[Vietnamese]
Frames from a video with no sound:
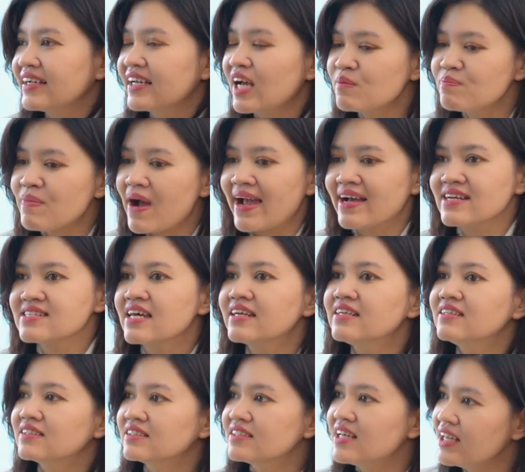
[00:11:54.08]
À. Các bạn sẽ
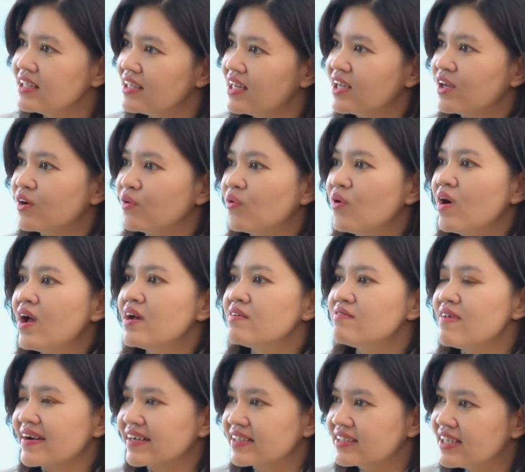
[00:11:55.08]
được giới thiệu
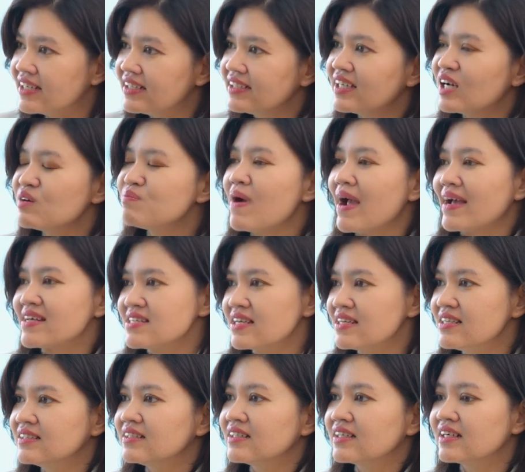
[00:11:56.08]
và chính các bạn sẽ
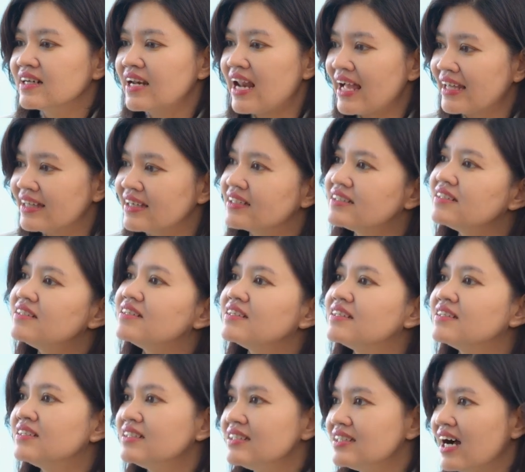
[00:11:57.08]
được là những
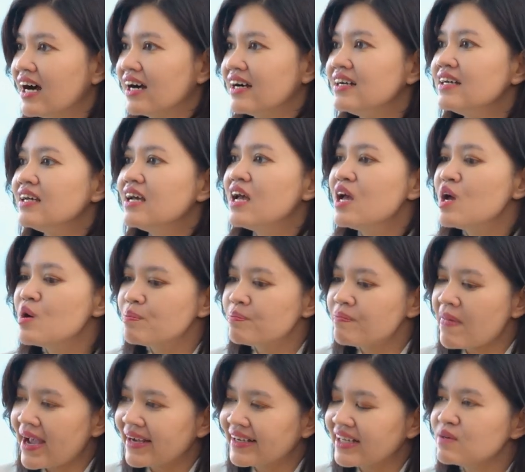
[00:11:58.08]
người hướng dẫn
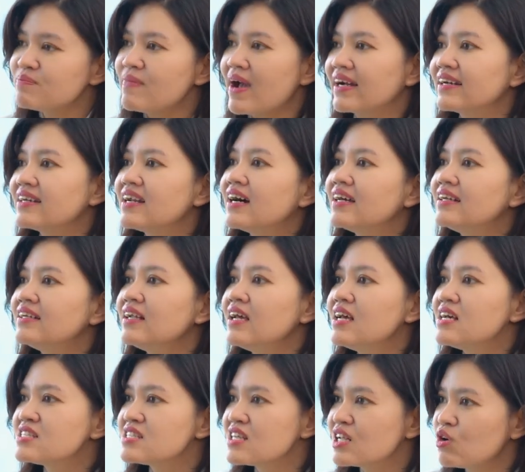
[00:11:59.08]
mang các bạn đến
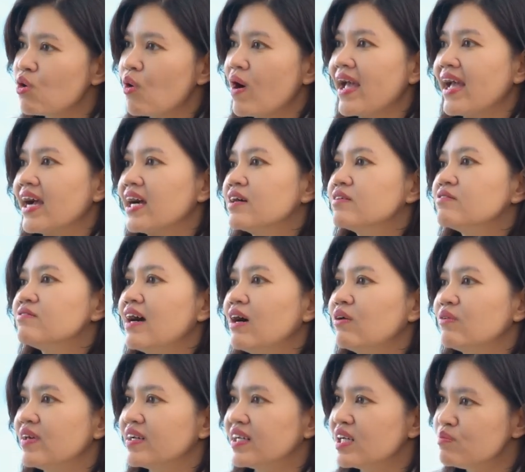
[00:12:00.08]
sinh hoạt
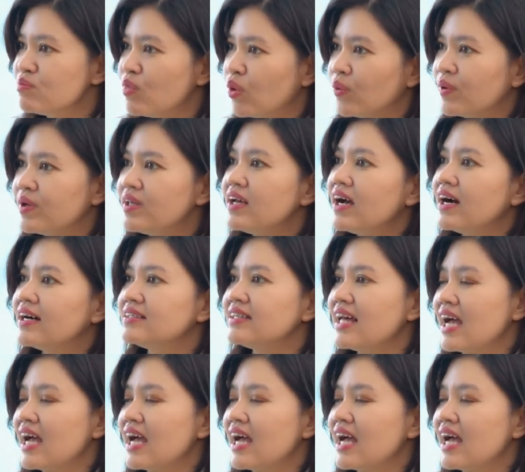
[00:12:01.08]
vào những cái buổi ở